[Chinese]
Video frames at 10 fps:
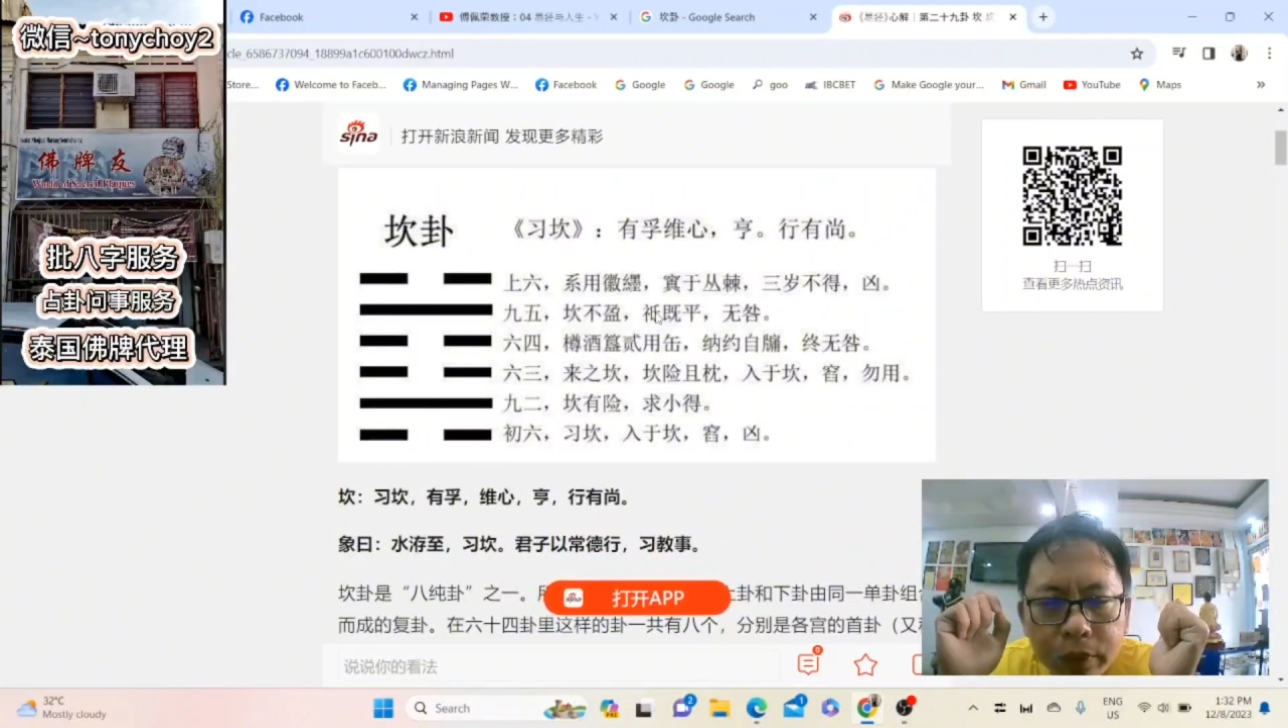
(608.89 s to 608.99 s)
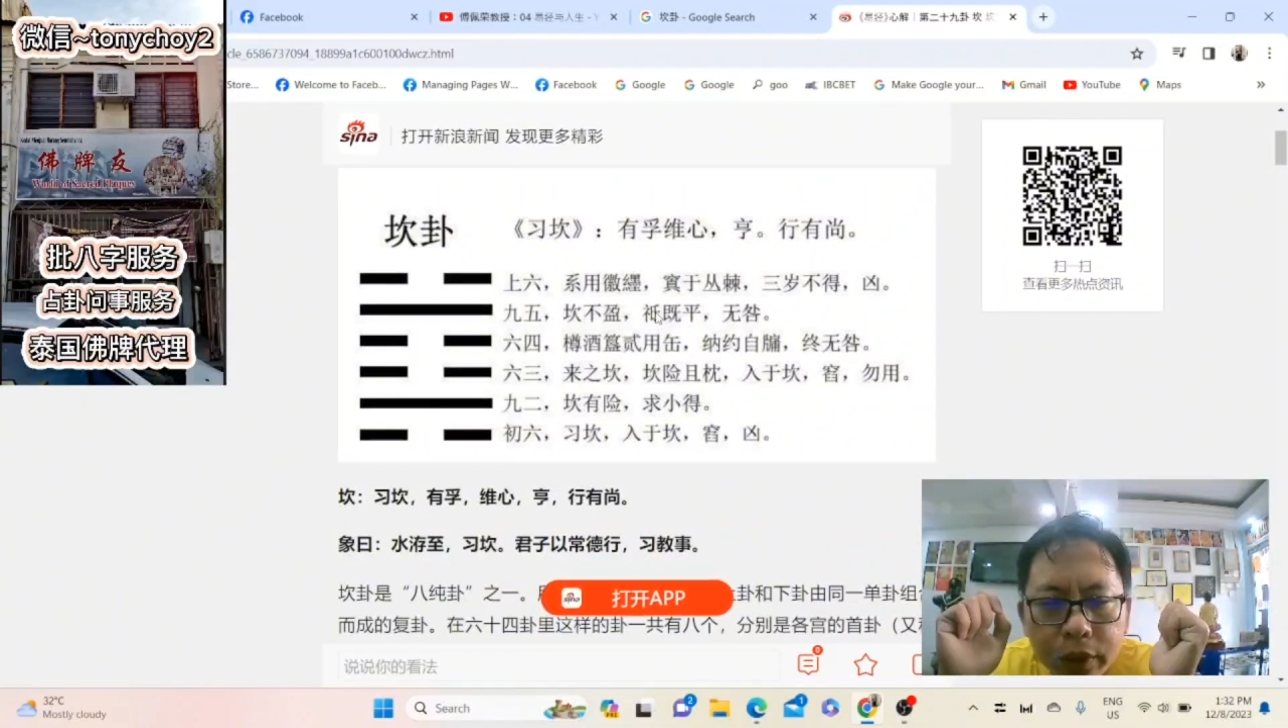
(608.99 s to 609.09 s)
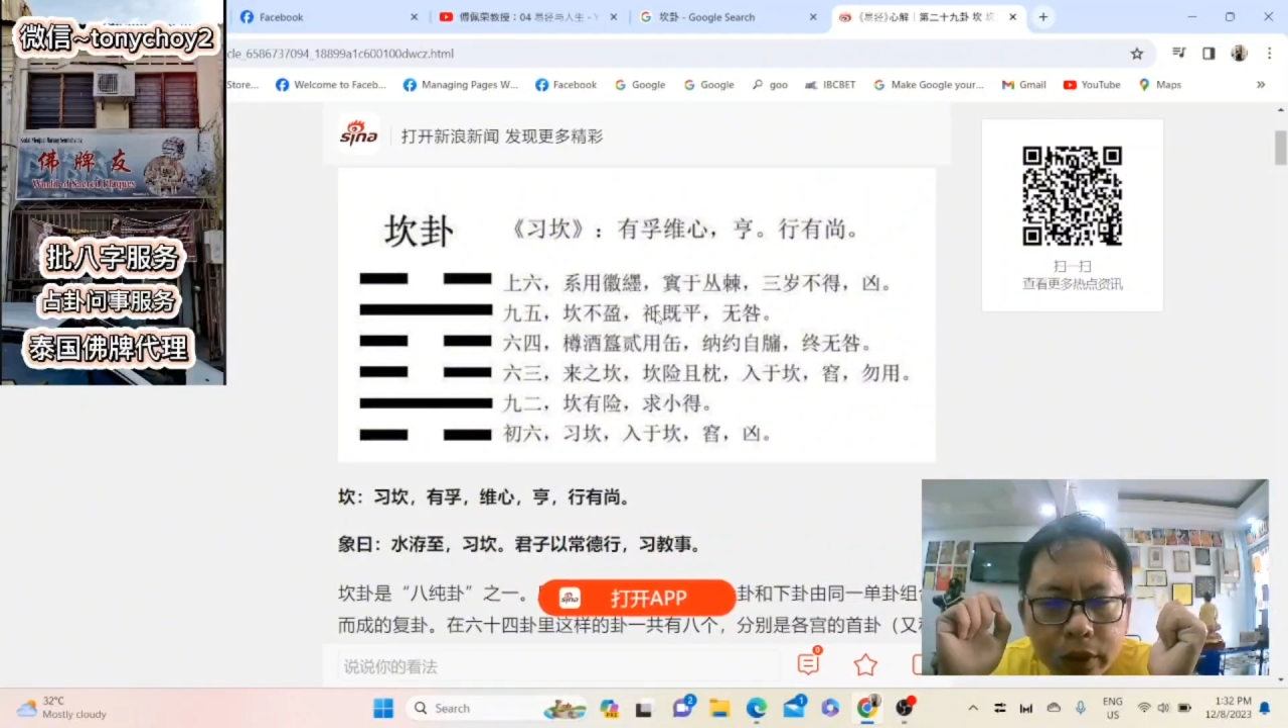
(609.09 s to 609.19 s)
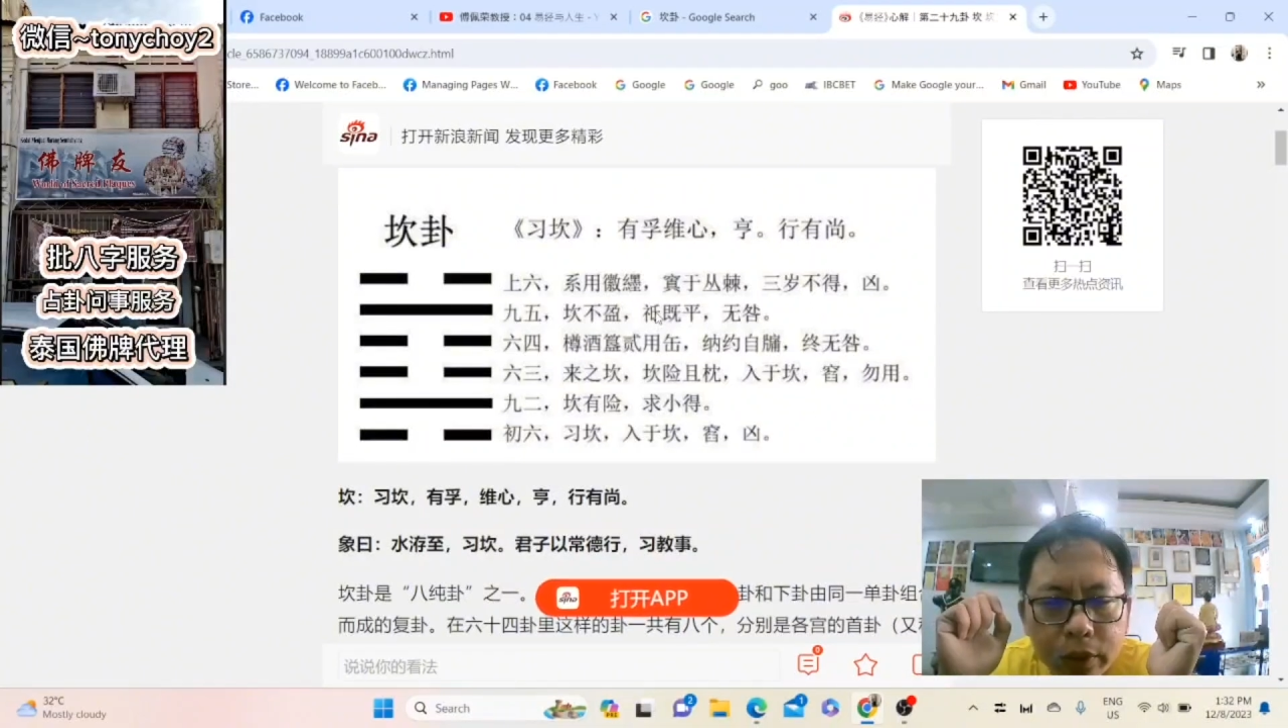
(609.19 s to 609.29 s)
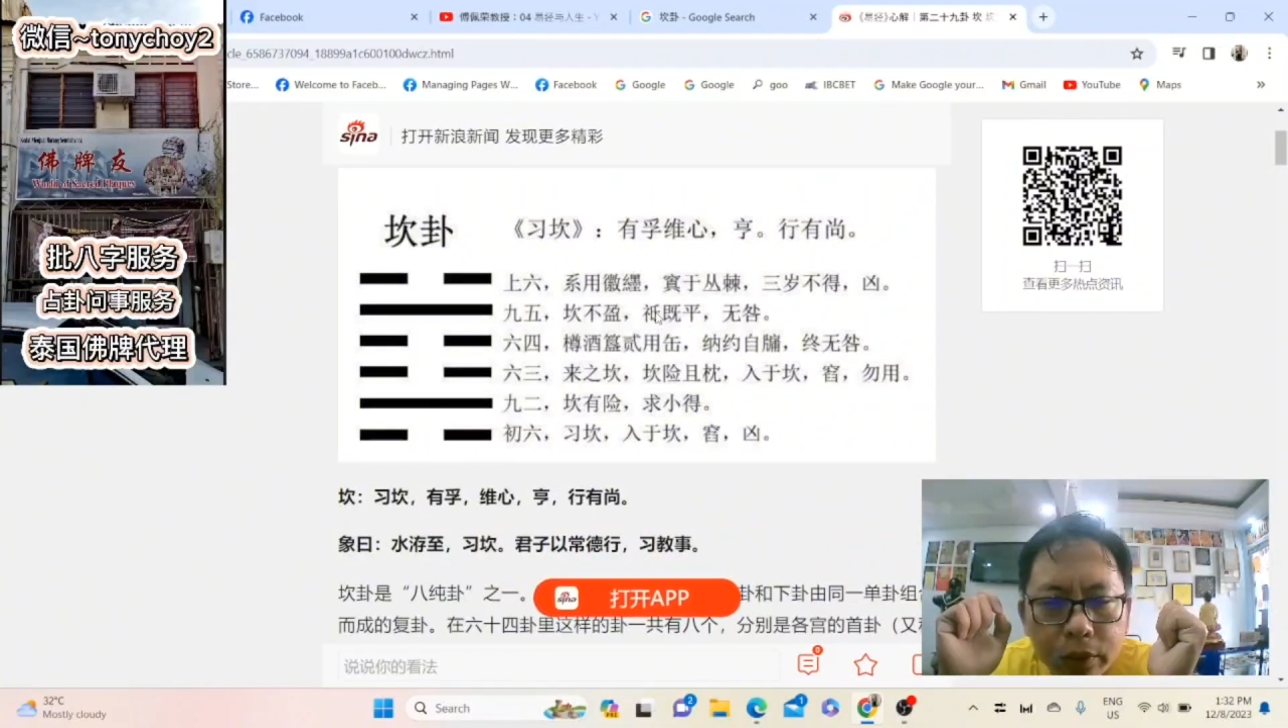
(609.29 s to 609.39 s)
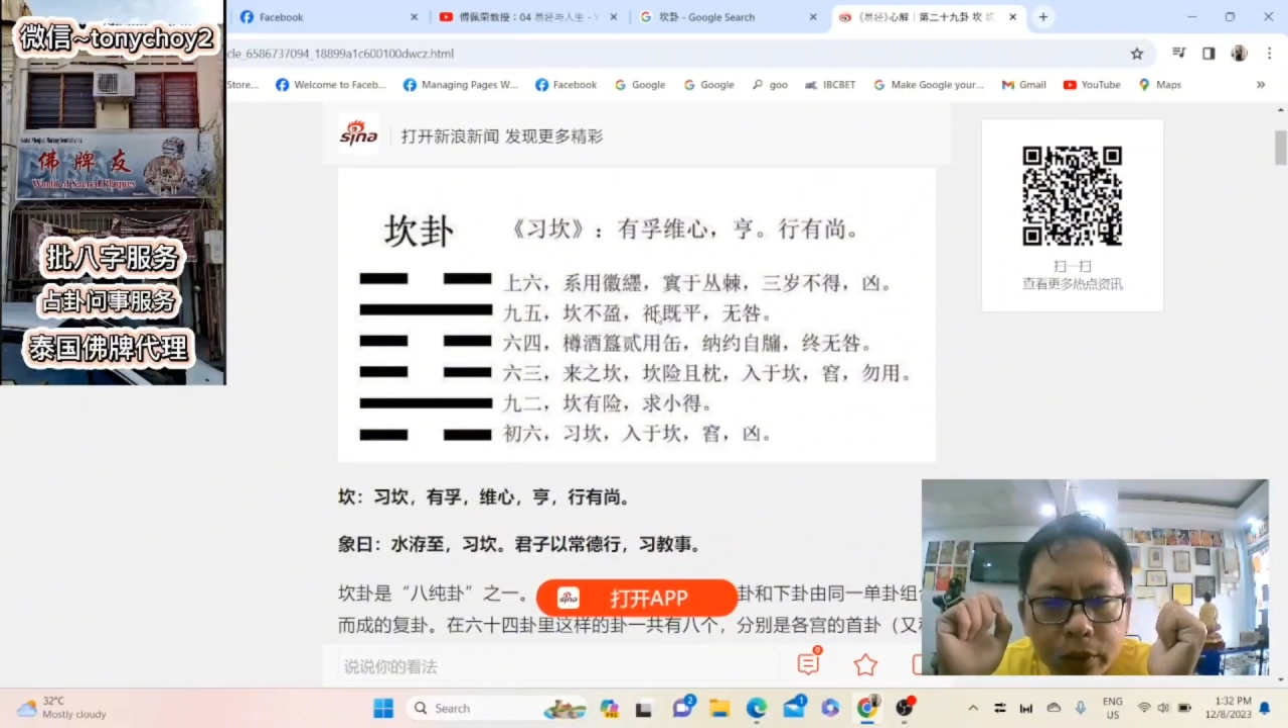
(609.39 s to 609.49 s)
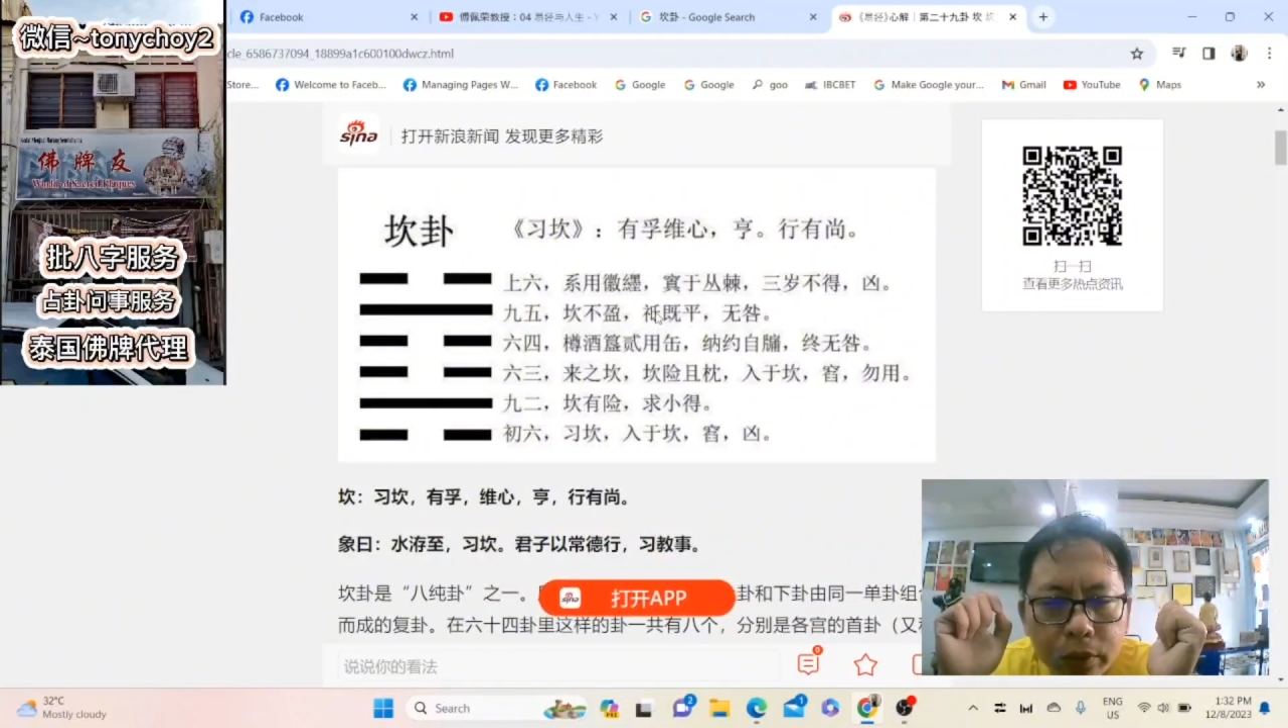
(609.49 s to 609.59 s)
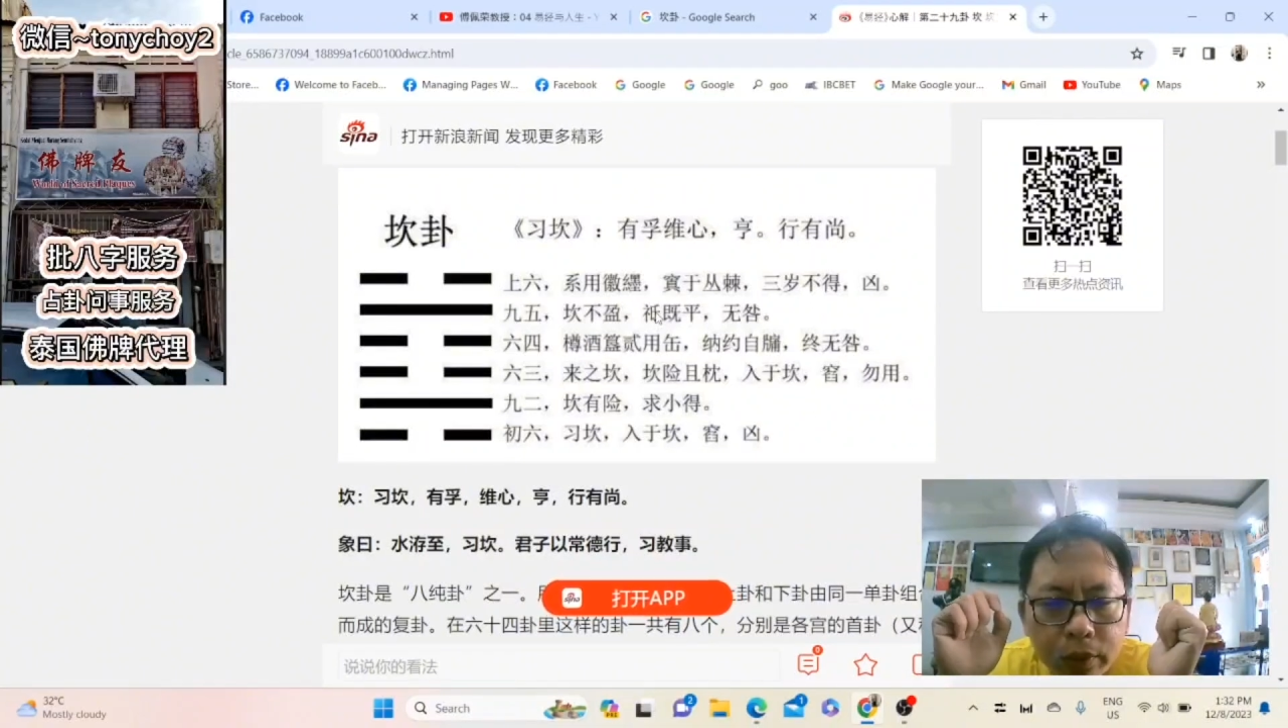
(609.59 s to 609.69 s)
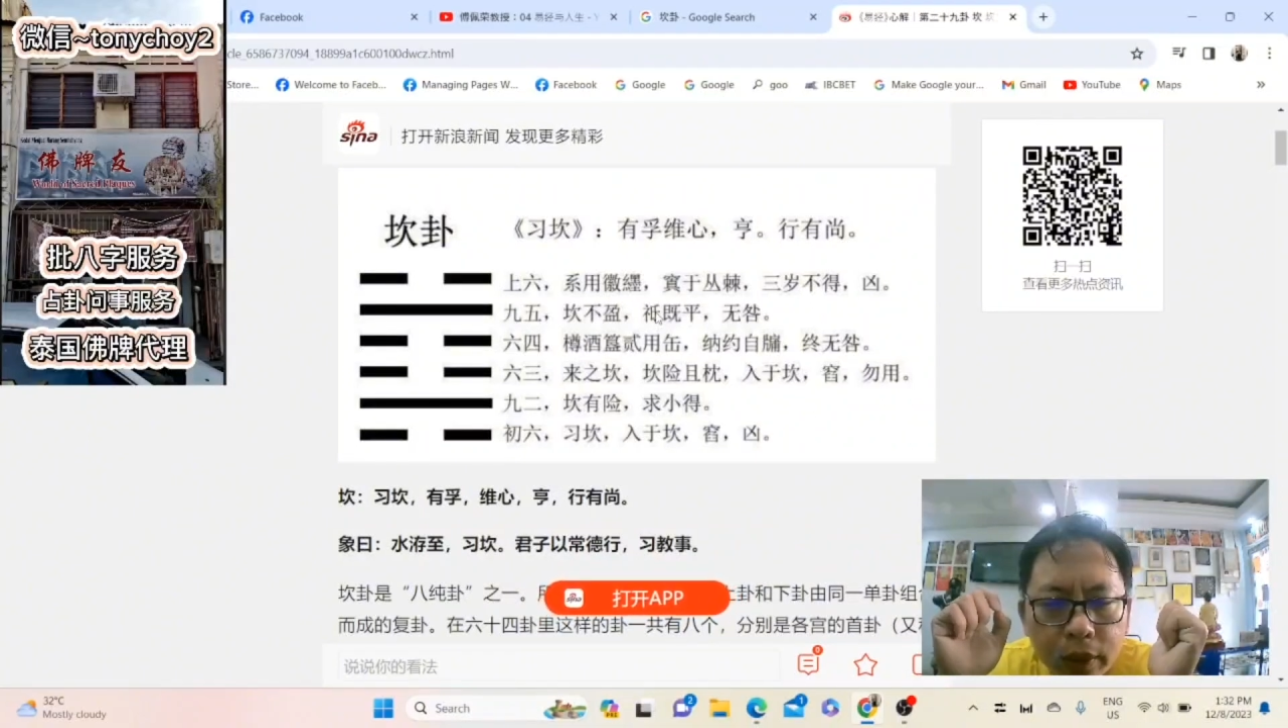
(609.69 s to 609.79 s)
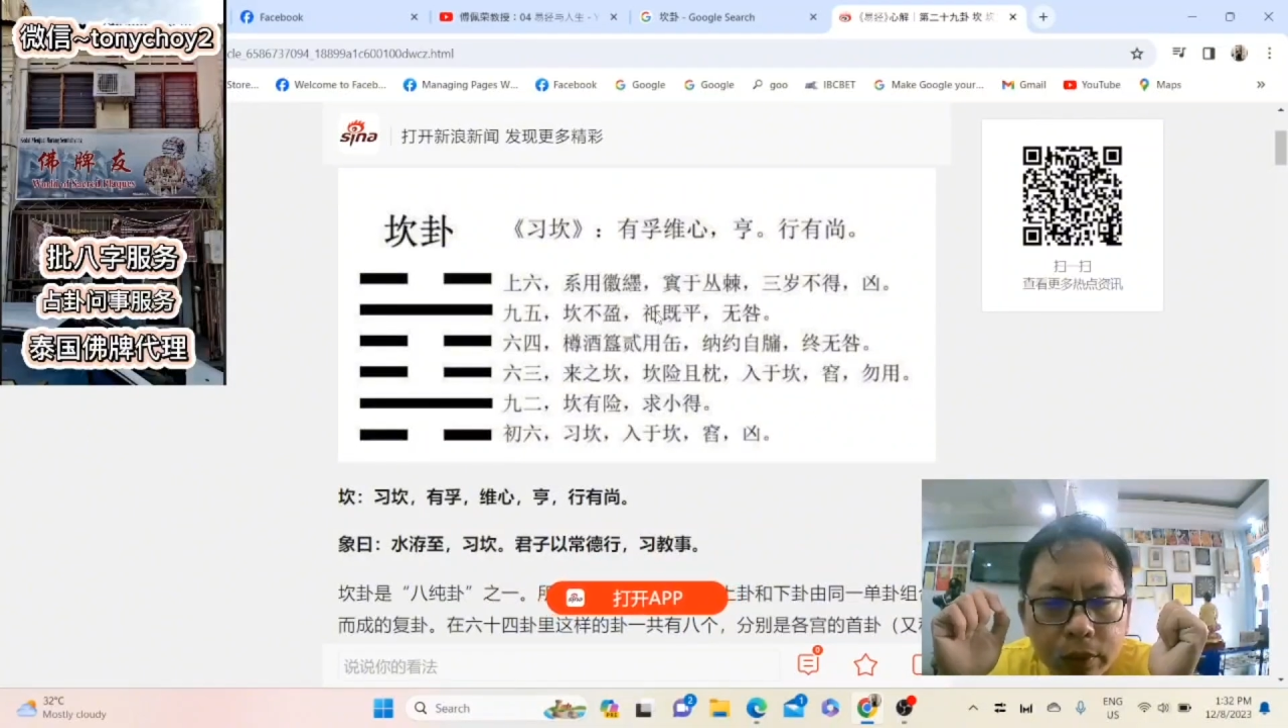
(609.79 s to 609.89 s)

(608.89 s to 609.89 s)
不利有攸往。